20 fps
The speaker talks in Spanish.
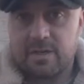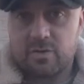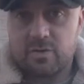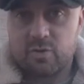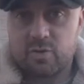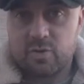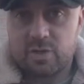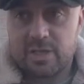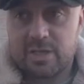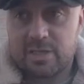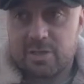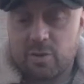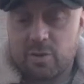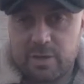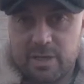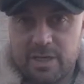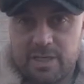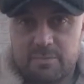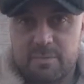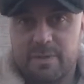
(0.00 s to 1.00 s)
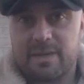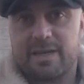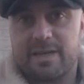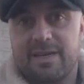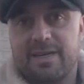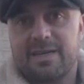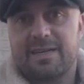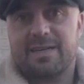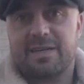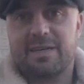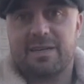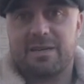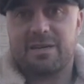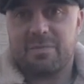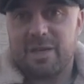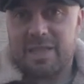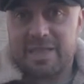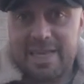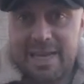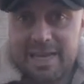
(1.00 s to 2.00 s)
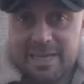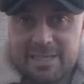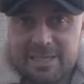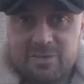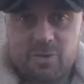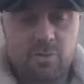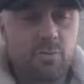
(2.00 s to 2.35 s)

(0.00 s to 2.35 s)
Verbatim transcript: sus historias eh, mentales